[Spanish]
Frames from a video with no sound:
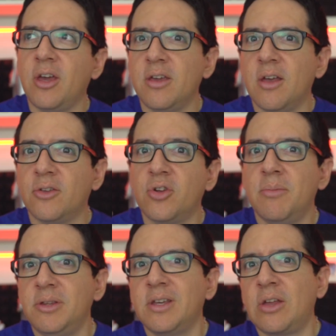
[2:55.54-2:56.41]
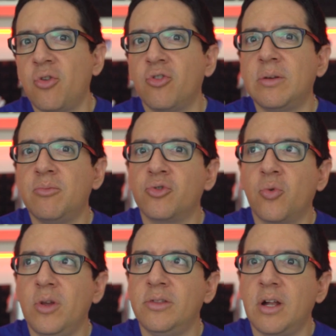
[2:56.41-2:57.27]
a ellas, solamente que no nos damos
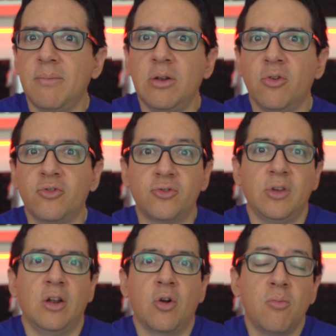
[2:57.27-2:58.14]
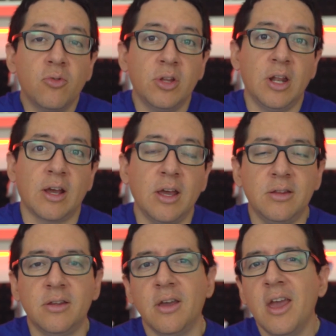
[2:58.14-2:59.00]
cuenta, al menos el común de la
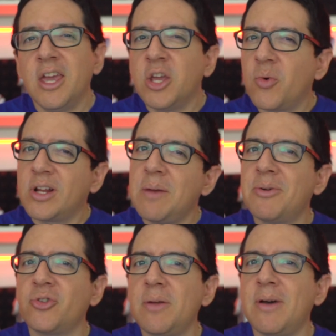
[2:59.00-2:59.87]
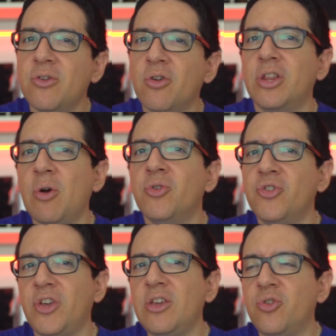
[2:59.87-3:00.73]
gente. Y cualquier persona mayor de
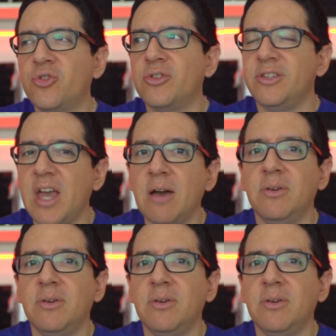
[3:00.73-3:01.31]
11 años ya ha